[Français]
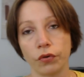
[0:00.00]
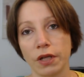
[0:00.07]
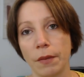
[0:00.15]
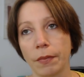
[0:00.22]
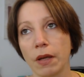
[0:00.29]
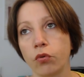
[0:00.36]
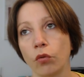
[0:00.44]
On
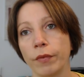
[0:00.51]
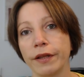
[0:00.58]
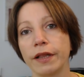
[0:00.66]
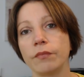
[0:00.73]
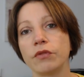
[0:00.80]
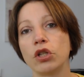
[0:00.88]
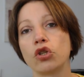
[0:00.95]
a pris pour
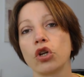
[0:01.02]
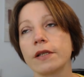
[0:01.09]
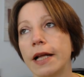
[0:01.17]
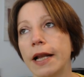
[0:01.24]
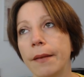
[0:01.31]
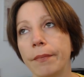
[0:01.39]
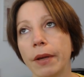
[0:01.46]
mettre les petites
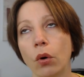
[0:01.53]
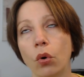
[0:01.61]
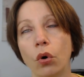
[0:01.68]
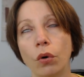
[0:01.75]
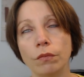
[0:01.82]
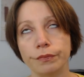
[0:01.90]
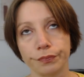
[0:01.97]
choses à
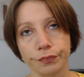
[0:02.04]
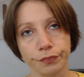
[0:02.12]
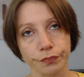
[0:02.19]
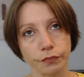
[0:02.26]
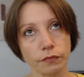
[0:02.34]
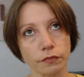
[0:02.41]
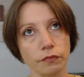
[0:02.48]
l'apéro,
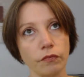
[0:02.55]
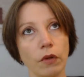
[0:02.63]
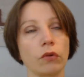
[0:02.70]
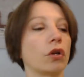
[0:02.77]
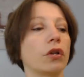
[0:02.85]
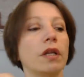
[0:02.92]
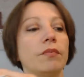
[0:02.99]

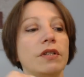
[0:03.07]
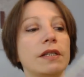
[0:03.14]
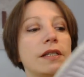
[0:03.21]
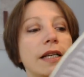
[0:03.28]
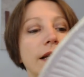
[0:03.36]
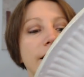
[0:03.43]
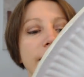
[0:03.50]
dans des petites